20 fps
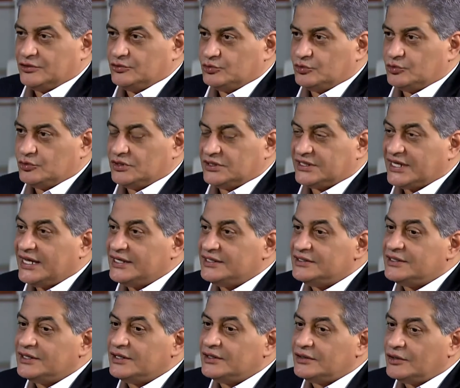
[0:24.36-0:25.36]

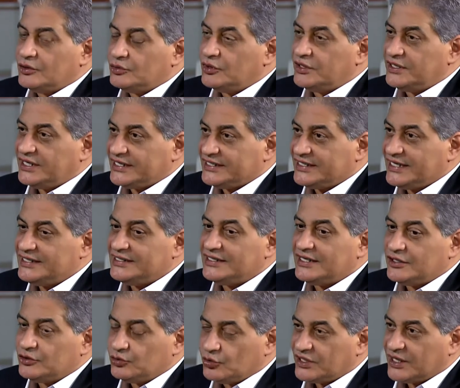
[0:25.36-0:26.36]
وكان هو يحكي
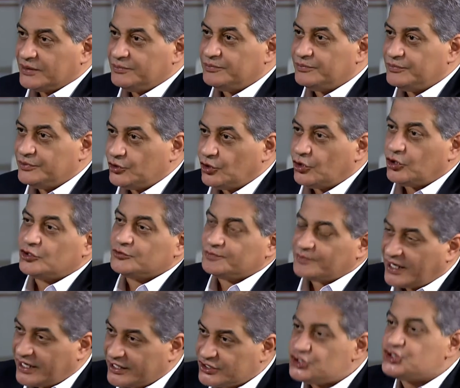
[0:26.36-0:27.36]
لنا انه كان بيقعد
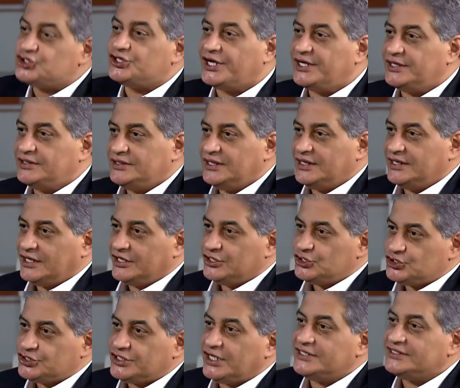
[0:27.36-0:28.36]
مع اينشتاين يعني
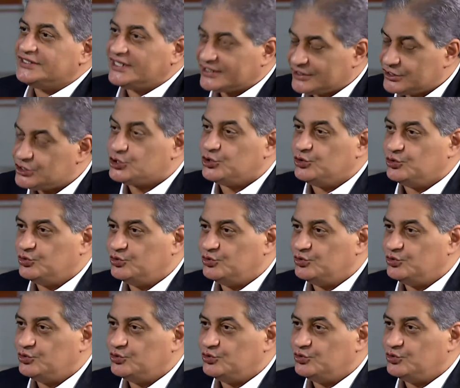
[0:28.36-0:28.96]
اينشتاين درس له